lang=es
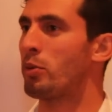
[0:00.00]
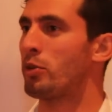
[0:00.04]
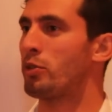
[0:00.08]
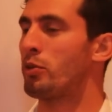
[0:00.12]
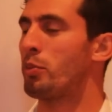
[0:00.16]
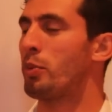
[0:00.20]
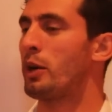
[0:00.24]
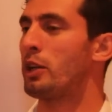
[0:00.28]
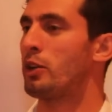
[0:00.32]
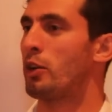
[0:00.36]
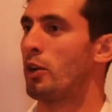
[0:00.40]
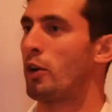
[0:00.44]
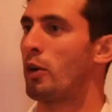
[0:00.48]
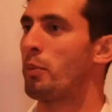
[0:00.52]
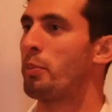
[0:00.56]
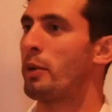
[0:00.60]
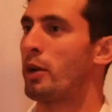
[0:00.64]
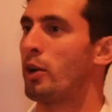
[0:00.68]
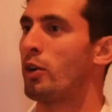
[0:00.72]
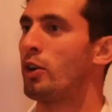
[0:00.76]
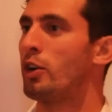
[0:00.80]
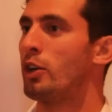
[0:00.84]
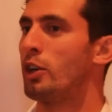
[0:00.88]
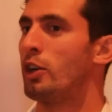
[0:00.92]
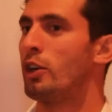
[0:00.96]
Por supuesto, ¿no?
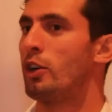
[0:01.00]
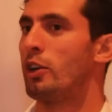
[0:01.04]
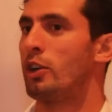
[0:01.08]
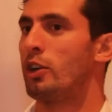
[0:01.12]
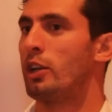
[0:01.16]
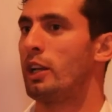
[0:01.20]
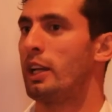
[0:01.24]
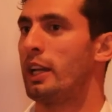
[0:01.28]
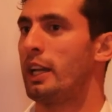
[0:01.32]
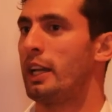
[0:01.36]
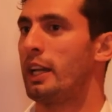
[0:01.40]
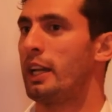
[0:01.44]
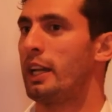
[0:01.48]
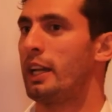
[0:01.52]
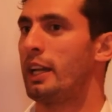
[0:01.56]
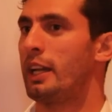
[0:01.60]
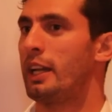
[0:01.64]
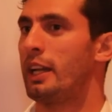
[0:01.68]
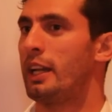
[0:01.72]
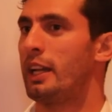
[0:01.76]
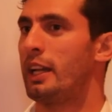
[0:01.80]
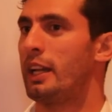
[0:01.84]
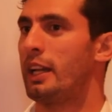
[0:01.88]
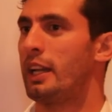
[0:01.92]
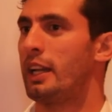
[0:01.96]
Pero
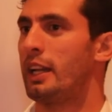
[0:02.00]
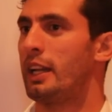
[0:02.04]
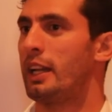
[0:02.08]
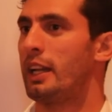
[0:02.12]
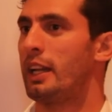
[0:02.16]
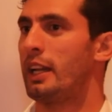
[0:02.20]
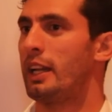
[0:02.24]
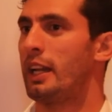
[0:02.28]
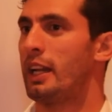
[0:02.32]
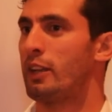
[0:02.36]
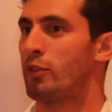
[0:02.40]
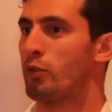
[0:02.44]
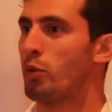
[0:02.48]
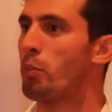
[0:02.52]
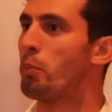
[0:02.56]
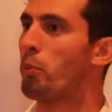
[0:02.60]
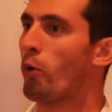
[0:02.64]
es